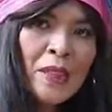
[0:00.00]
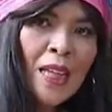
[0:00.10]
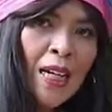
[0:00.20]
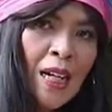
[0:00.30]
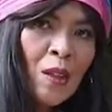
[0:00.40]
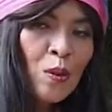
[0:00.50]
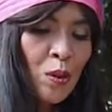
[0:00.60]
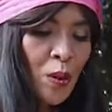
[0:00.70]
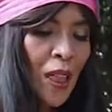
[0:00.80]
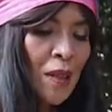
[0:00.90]
Sementara
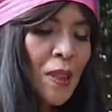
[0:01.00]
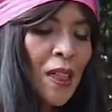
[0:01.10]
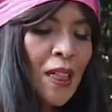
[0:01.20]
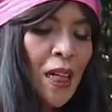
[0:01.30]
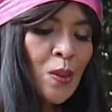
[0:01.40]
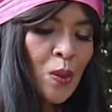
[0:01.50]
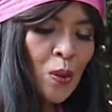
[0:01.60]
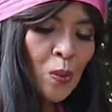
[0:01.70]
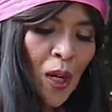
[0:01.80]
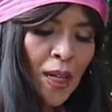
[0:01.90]
untuk yang milik kartu
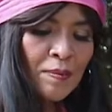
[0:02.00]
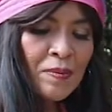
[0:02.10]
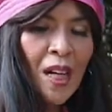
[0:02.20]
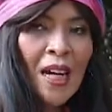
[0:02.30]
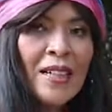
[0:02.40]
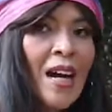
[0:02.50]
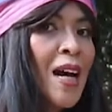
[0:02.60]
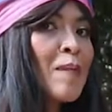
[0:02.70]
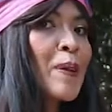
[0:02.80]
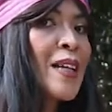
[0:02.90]
kedua ada
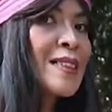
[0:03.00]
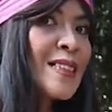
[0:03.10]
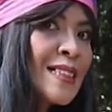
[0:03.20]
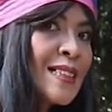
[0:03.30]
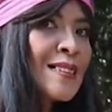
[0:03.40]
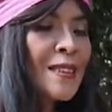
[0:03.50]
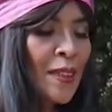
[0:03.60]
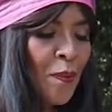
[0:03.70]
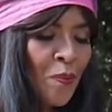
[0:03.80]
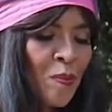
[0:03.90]
high prestige.
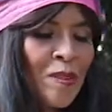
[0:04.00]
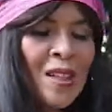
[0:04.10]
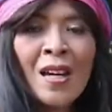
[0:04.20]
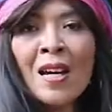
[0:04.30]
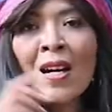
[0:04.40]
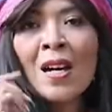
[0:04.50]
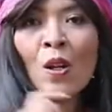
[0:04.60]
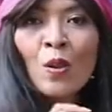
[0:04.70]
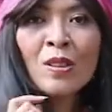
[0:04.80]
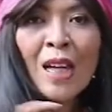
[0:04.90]

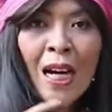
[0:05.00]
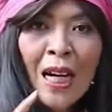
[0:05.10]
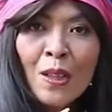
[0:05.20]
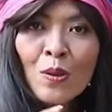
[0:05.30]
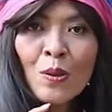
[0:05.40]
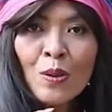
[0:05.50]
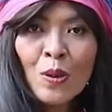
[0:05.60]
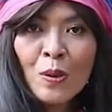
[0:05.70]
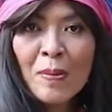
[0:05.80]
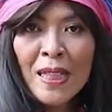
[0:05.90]
Usahakan
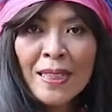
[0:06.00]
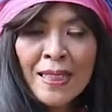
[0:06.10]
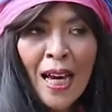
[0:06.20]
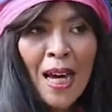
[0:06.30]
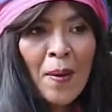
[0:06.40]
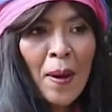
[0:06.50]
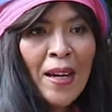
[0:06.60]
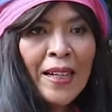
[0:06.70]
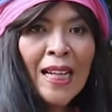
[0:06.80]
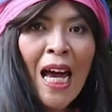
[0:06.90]
untuk bisa
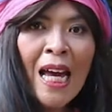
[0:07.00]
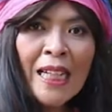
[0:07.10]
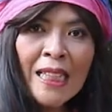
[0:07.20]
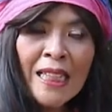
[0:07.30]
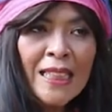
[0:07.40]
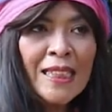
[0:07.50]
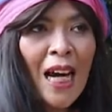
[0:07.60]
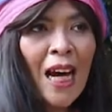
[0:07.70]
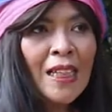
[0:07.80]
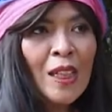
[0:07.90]
nahan diri,
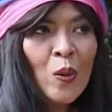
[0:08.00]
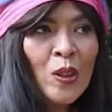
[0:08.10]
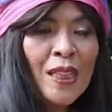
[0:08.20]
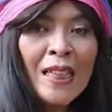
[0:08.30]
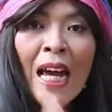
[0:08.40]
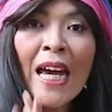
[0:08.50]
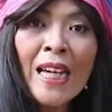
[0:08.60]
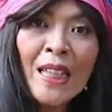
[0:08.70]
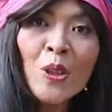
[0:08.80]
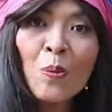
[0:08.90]
jangan ngikutin
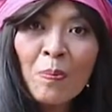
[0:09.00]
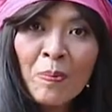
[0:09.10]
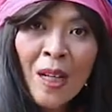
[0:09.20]
gaya hidup.